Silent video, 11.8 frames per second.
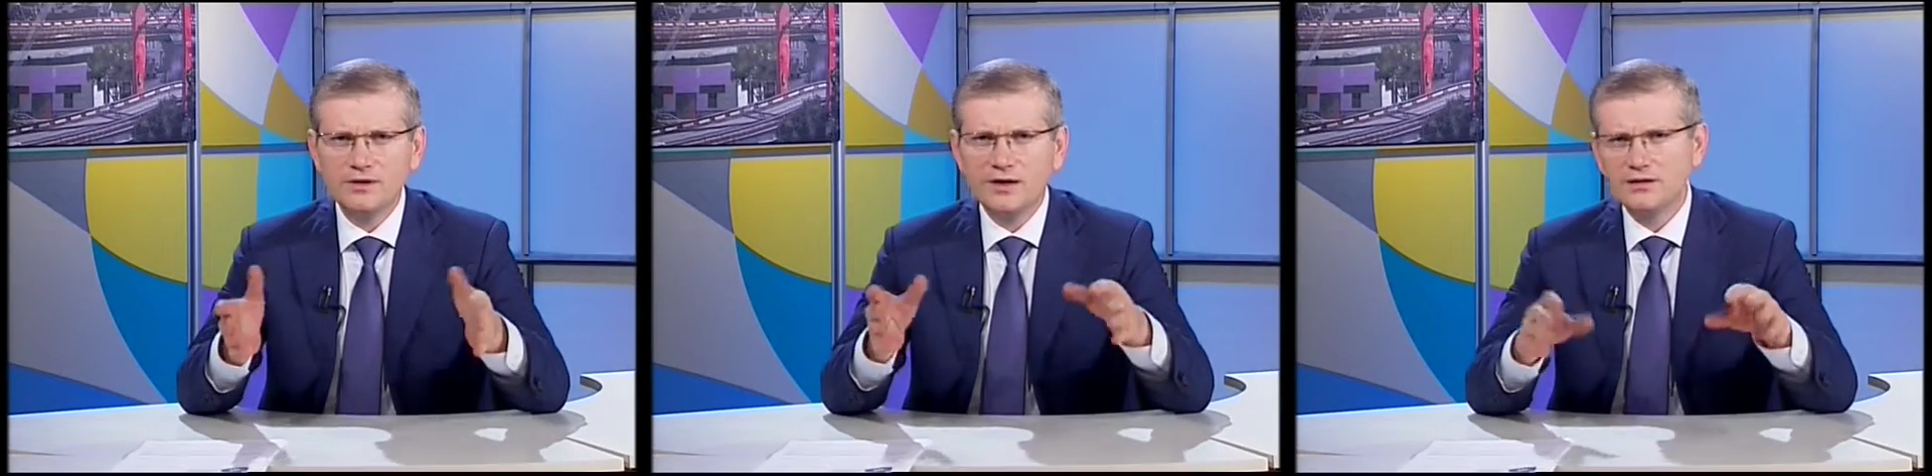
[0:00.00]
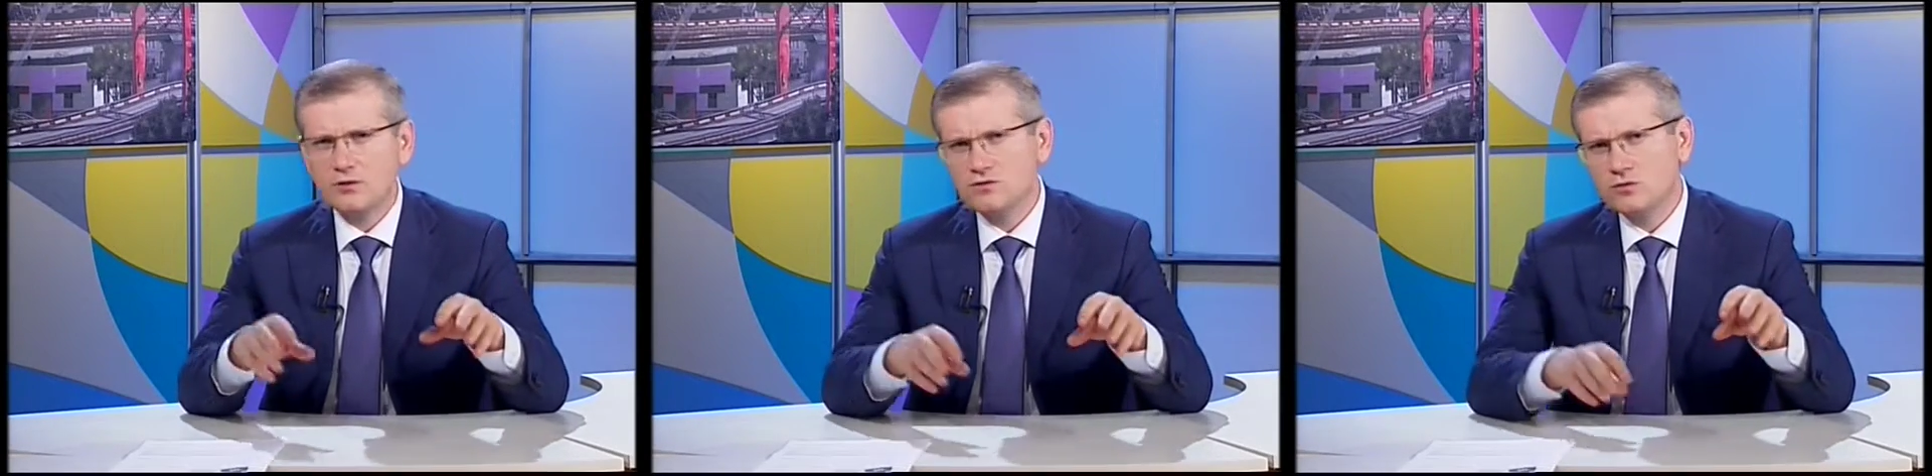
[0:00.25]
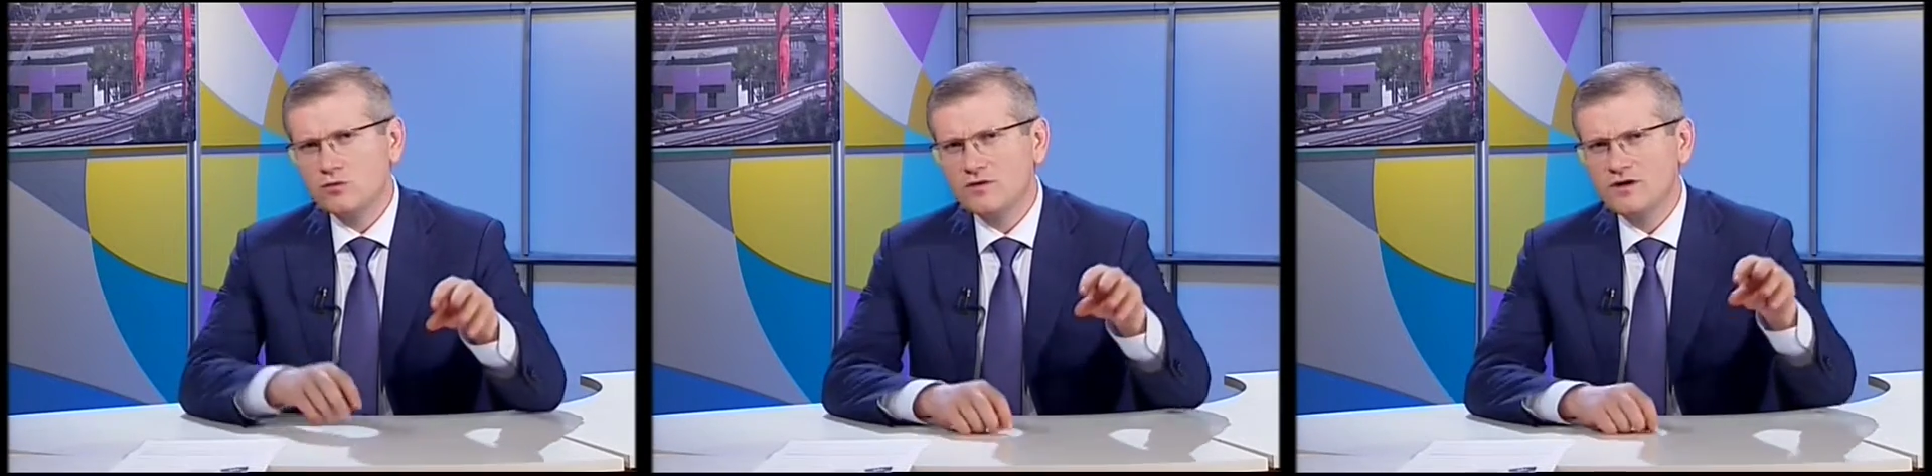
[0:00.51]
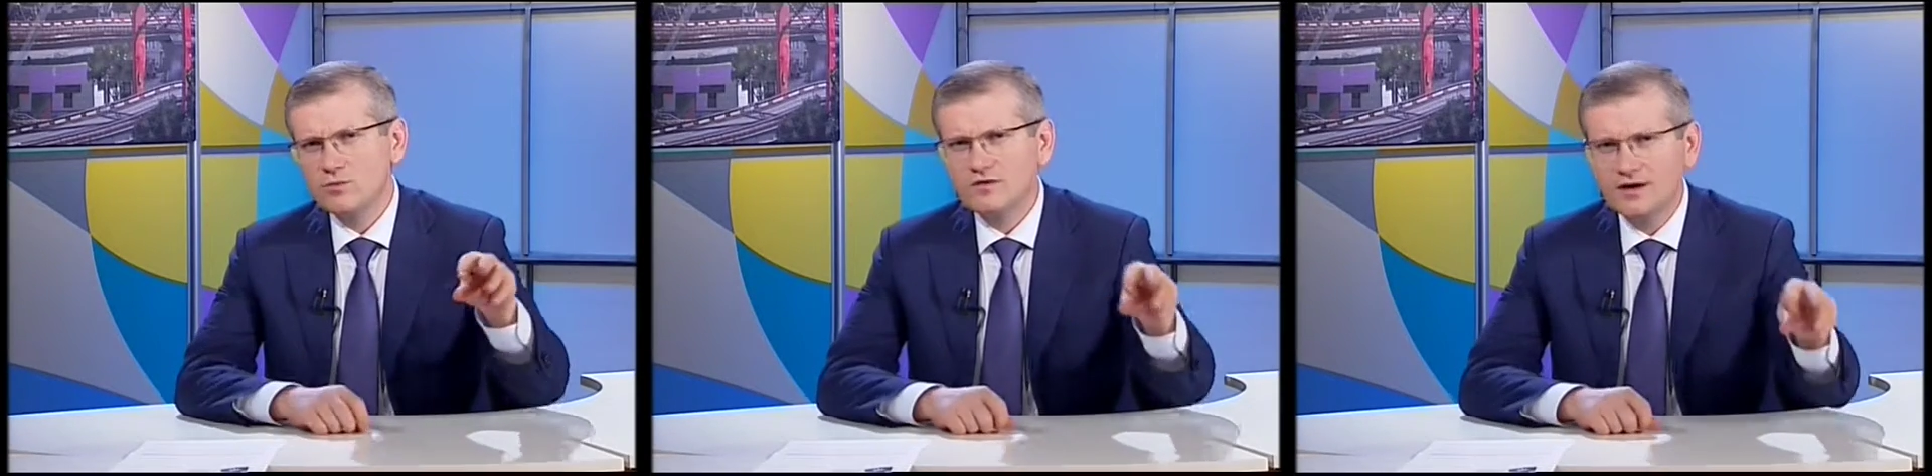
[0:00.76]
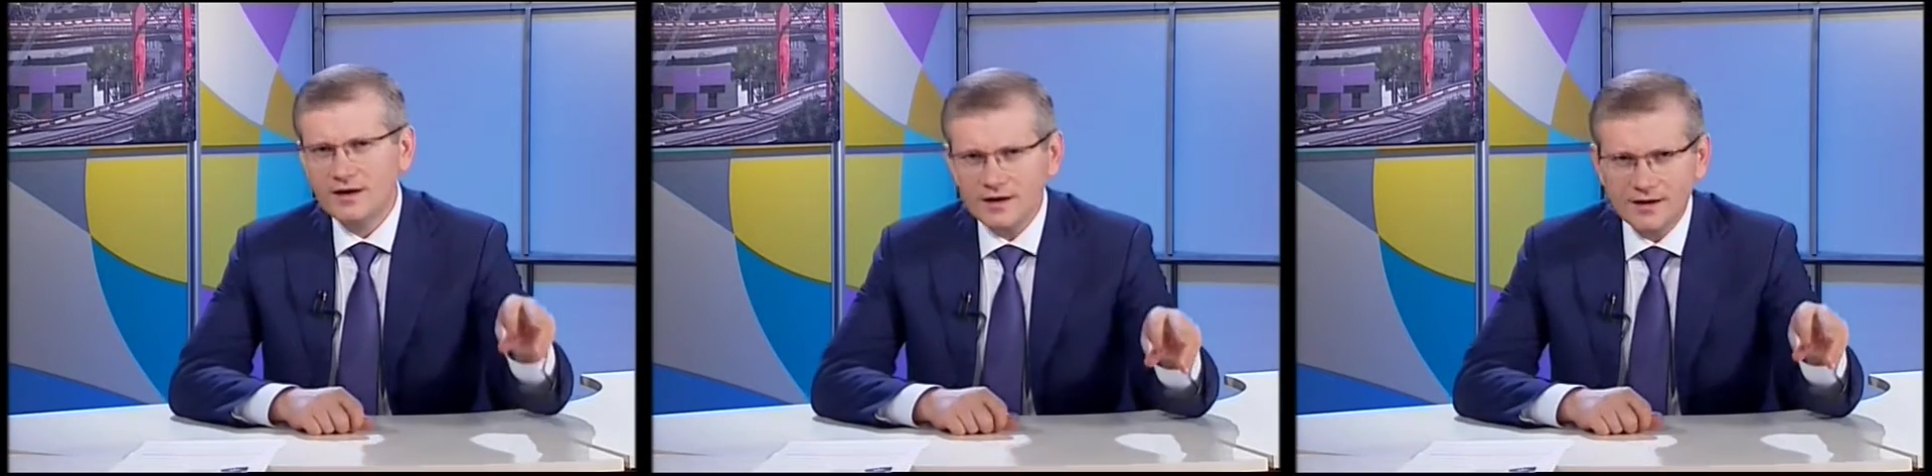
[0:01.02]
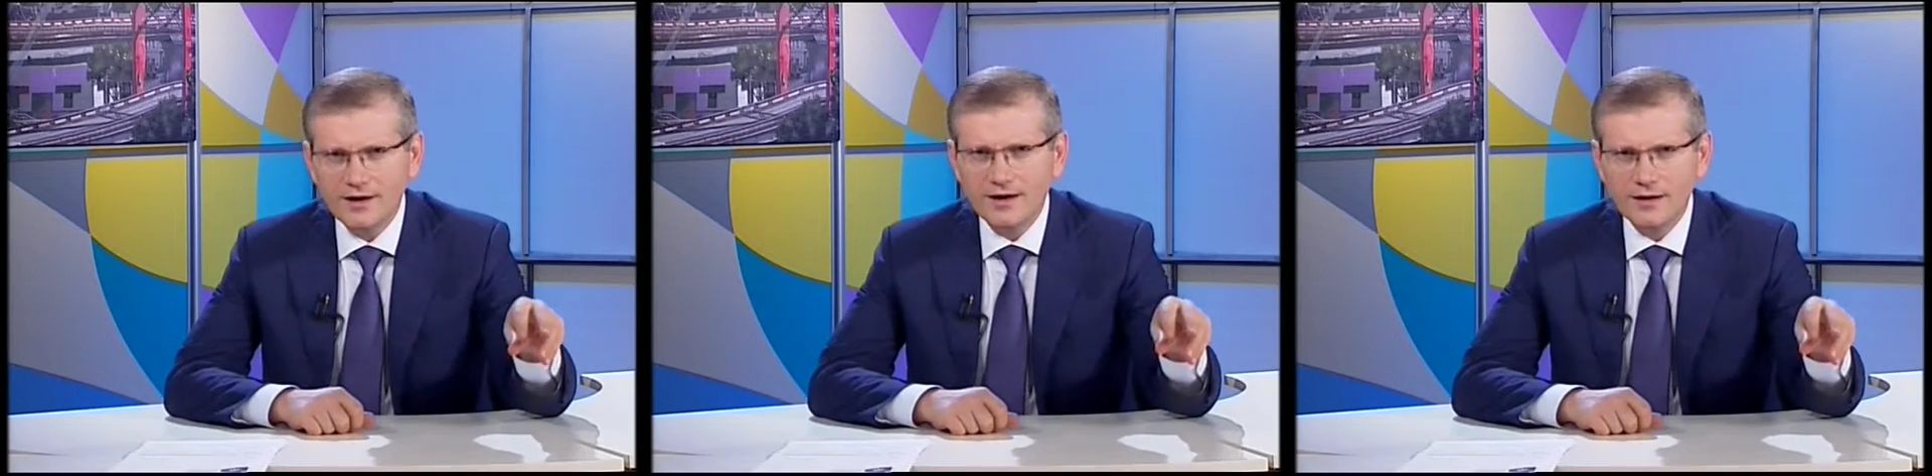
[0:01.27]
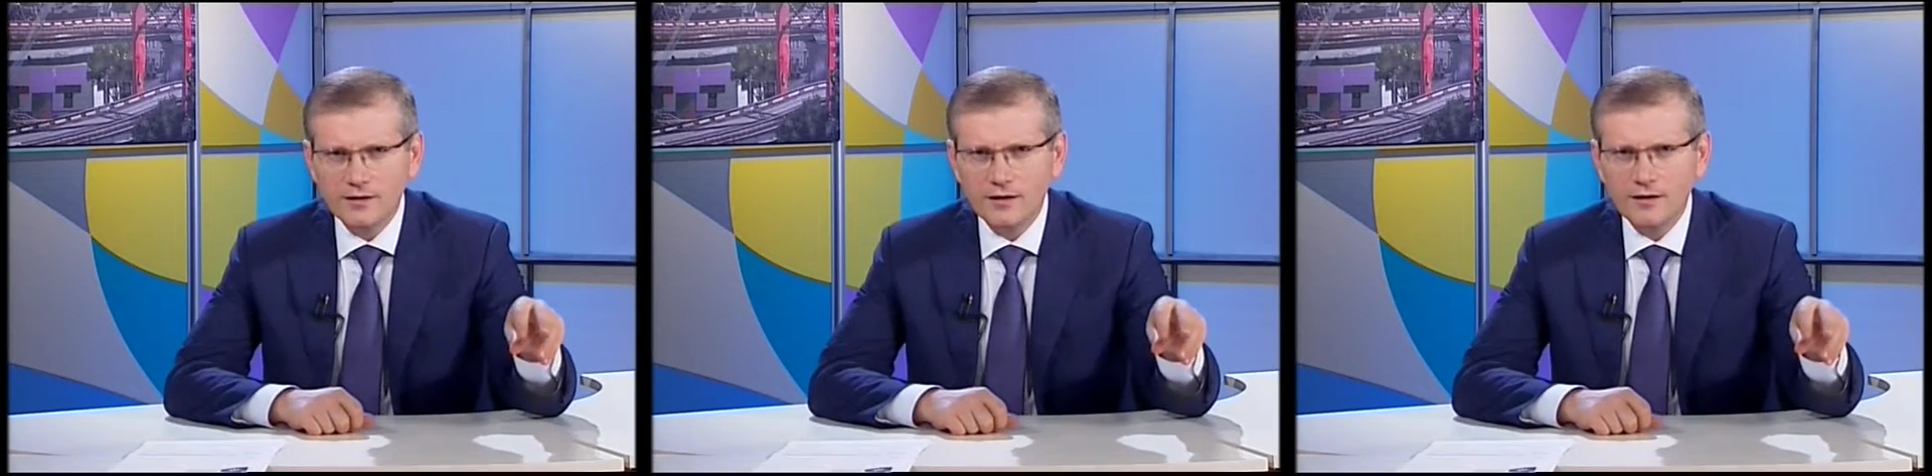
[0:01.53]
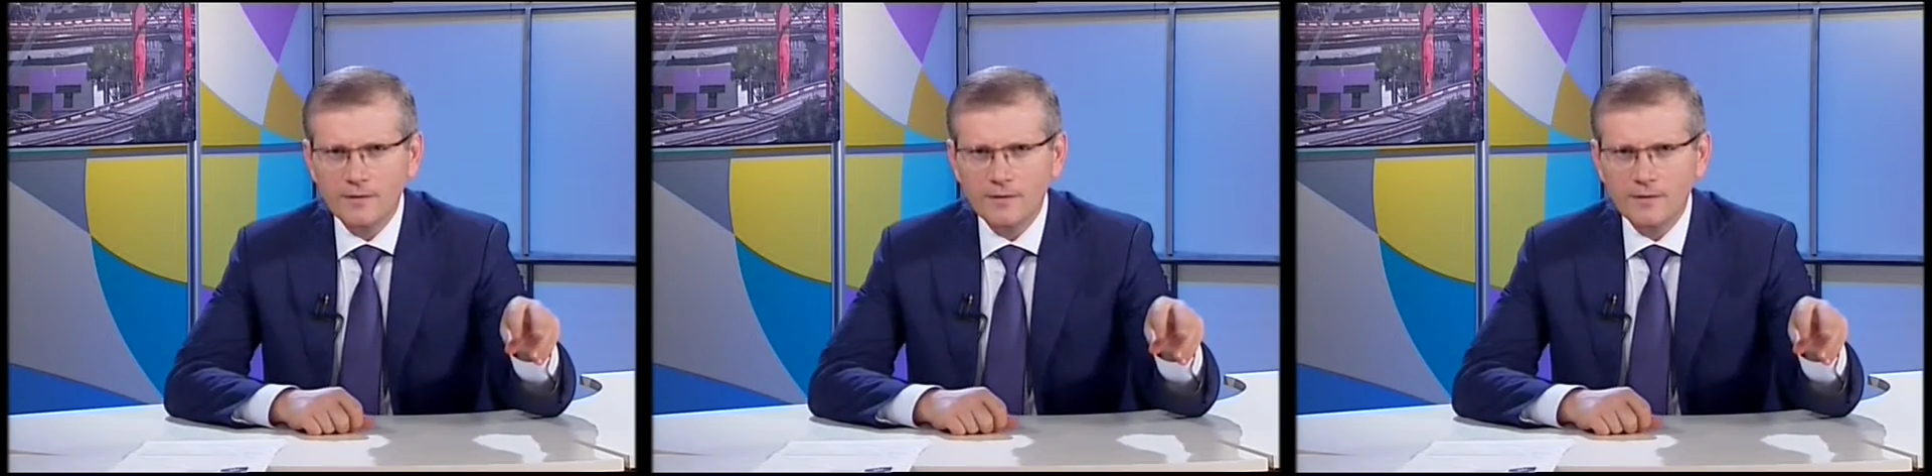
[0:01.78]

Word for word: это установка специальных горелок.